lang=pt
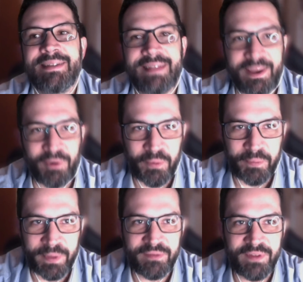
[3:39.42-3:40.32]
tem como
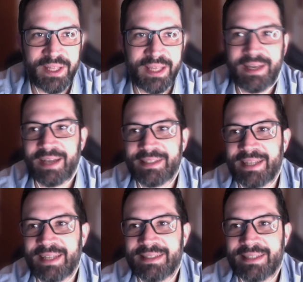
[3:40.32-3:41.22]
prevenir
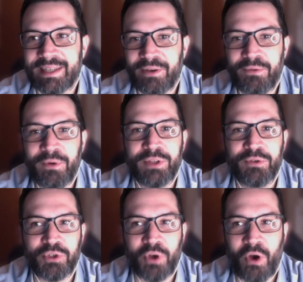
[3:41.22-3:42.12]
castração
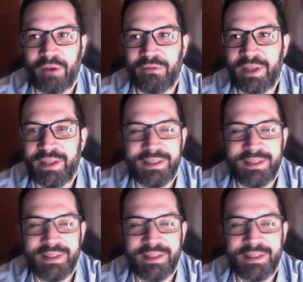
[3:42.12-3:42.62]
quando jovem,